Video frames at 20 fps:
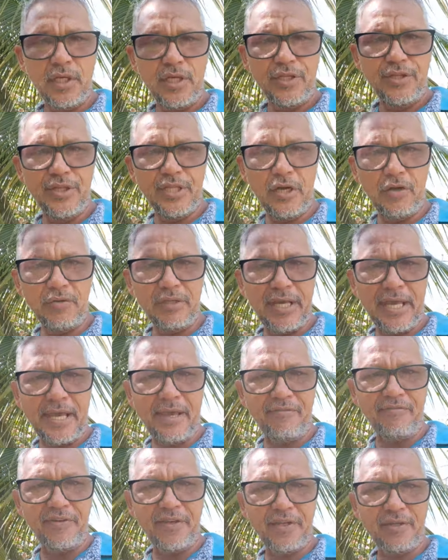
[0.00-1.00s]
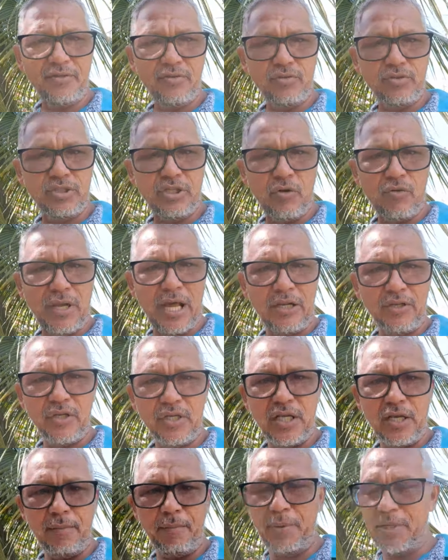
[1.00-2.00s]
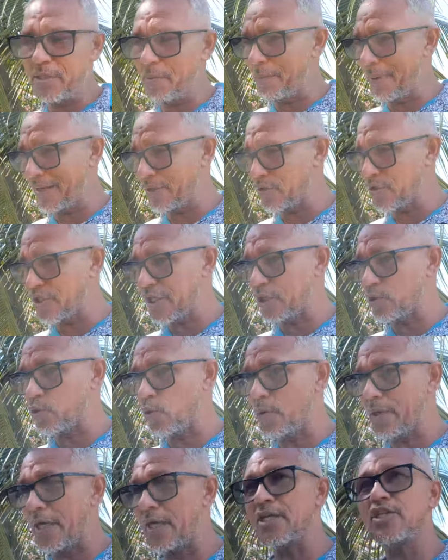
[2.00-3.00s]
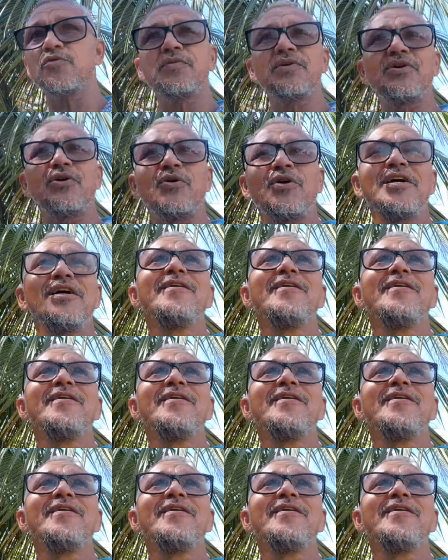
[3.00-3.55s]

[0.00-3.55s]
Não leve o teu galo de campina para o setor que ele esfriou.